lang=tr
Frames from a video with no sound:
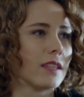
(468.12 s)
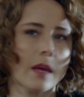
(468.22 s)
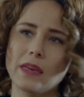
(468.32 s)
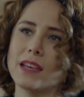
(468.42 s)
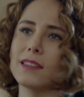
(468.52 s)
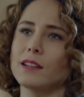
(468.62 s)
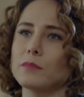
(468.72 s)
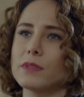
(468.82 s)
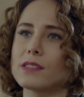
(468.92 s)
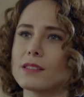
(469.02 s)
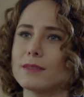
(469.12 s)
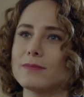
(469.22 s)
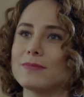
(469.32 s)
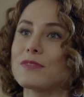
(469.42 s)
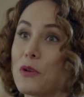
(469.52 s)
yemeğe gidelim biz.
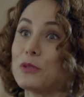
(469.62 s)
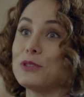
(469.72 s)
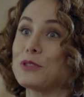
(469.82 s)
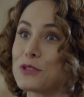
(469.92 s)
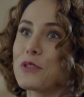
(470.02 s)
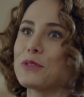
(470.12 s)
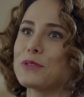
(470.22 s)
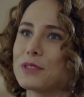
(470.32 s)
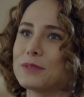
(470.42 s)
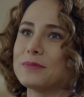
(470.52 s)
Olur, güzel olur.